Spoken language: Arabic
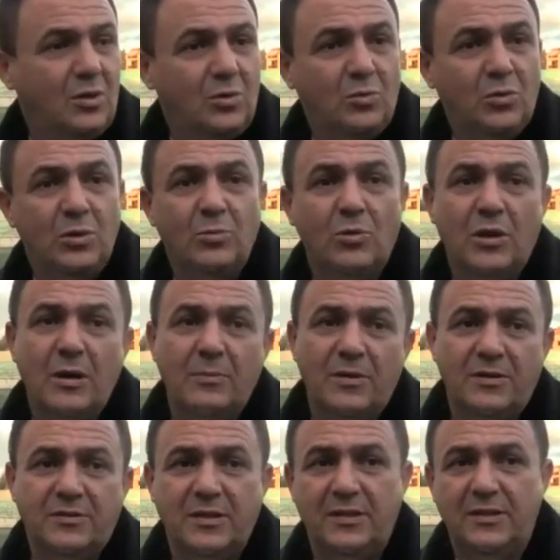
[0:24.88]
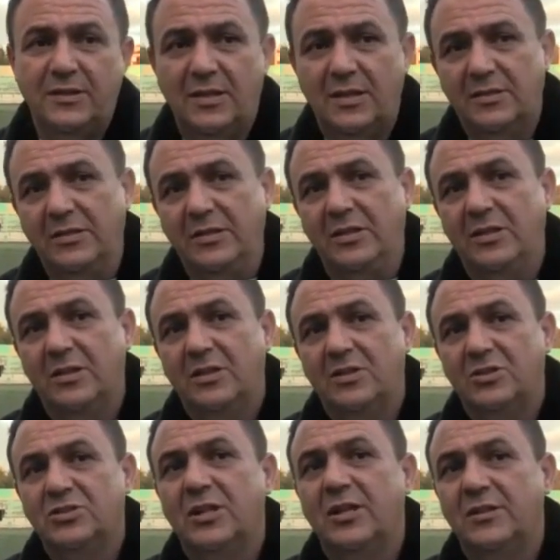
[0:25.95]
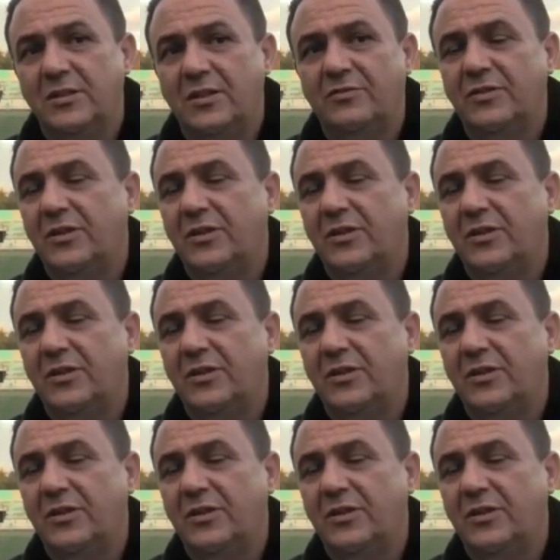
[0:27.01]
والمقابله الثانيه هذه شاهدنا